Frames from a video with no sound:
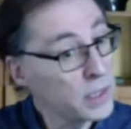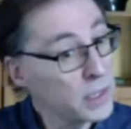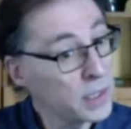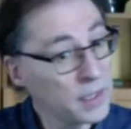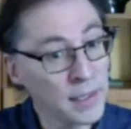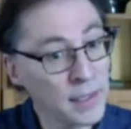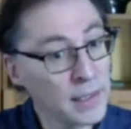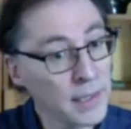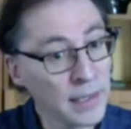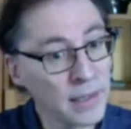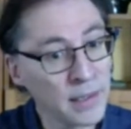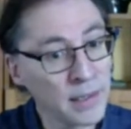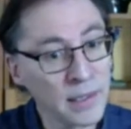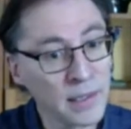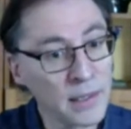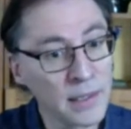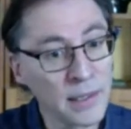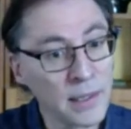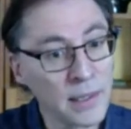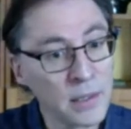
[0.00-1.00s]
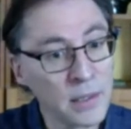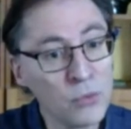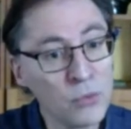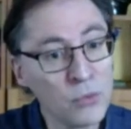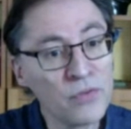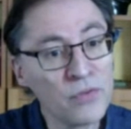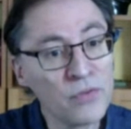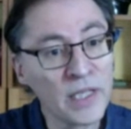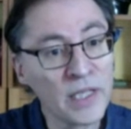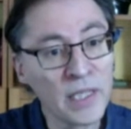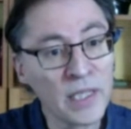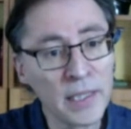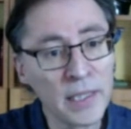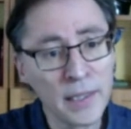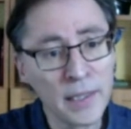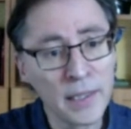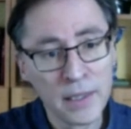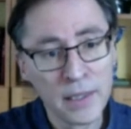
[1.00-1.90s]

qui était un, ouvrier